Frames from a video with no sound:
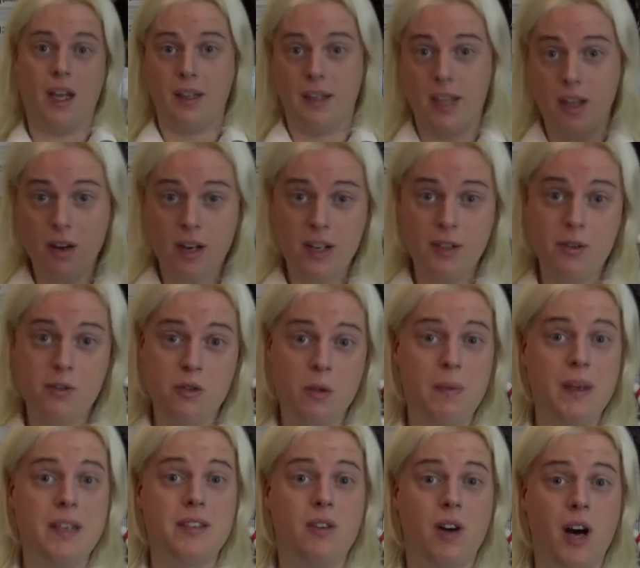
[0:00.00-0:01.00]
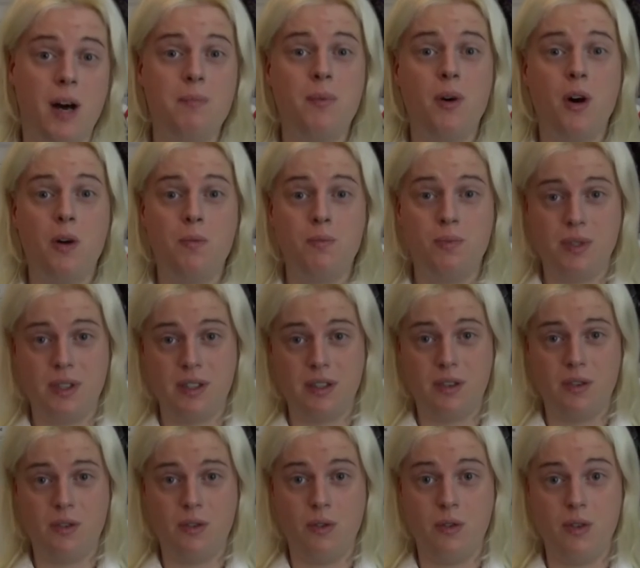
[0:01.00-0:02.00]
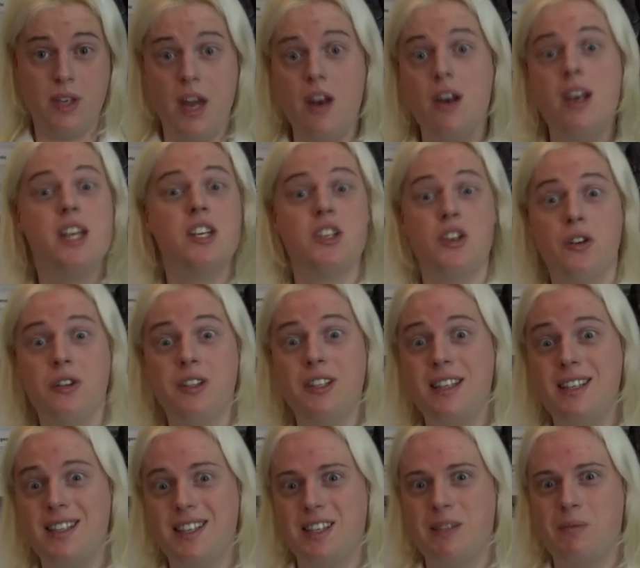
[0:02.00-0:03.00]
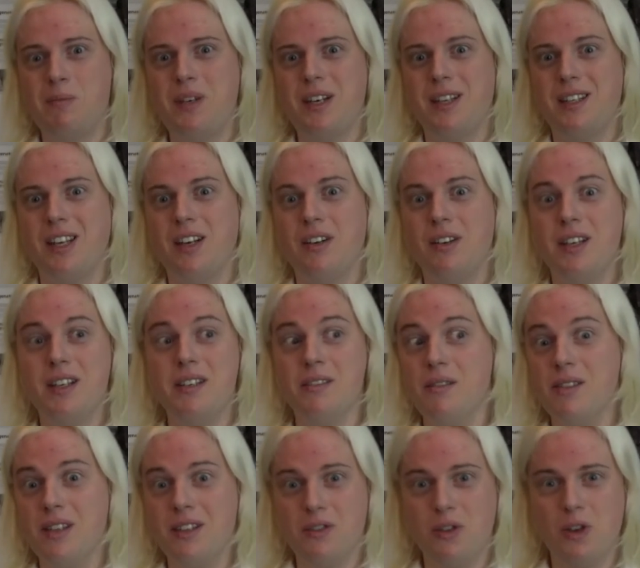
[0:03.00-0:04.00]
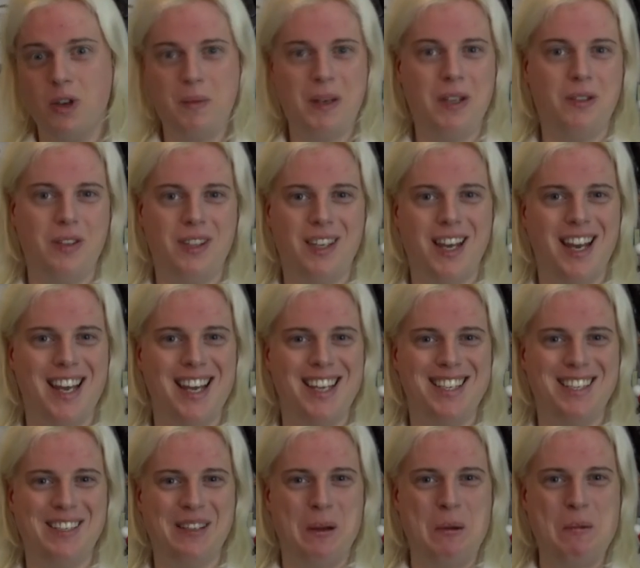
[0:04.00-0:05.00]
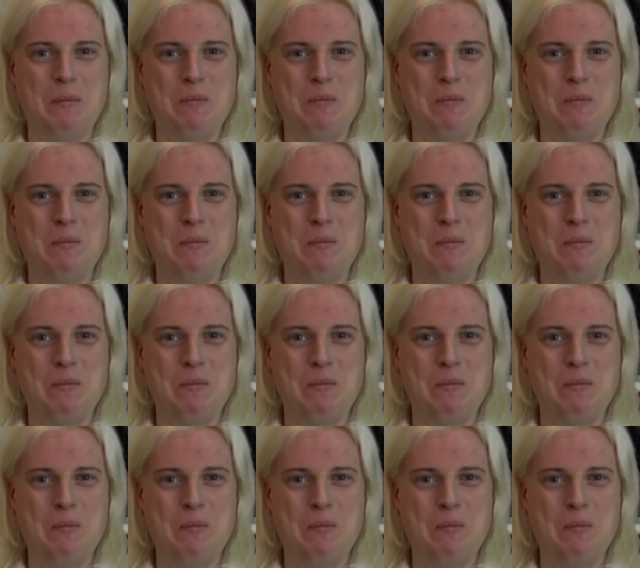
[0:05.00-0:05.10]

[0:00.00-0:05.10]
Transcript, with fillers: D'ailleurs, les deux sont pas sans rapport, puisqu'il y a une légende qui s'inspire des connaissances astronomiques de Thalès.